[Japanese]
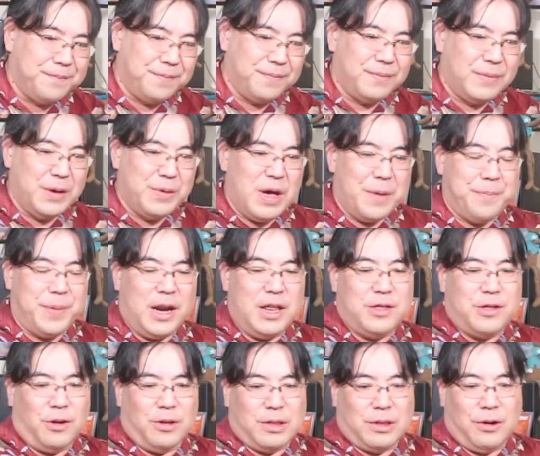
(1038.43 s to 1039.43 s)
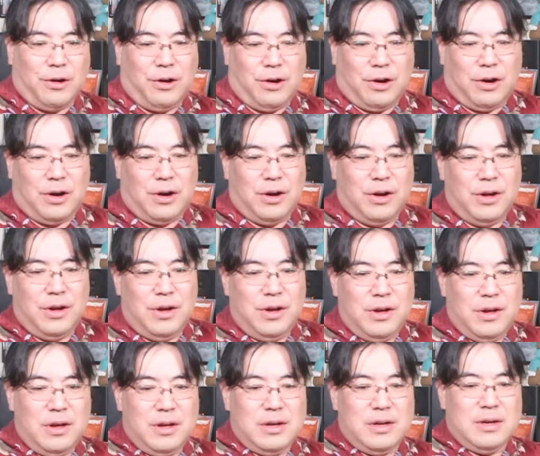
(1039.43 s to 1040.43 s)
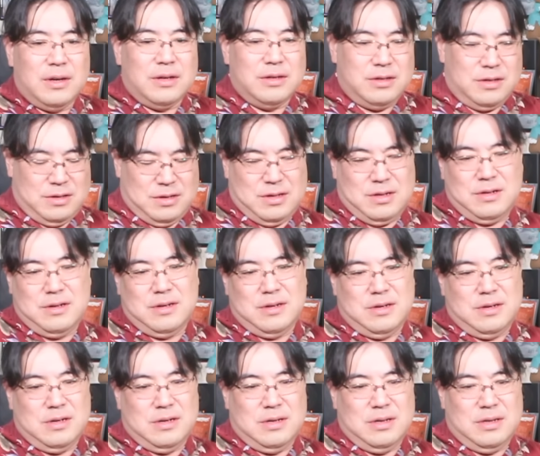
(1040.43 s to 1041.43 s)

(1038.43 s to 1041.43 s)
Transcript: うん、でもやっぱりちょっと、うん、